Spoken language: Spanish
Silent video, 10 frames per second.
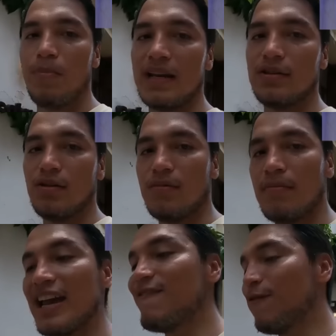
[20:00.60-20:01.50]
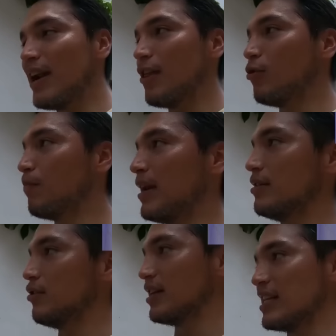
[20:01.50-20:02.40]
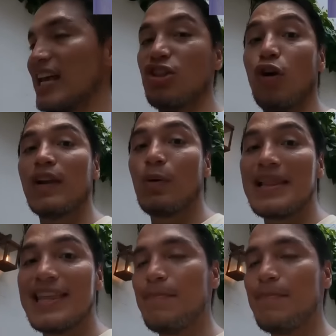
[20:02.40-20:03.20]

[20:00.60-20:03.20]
un precio más inflado, un precio quizás el doble o el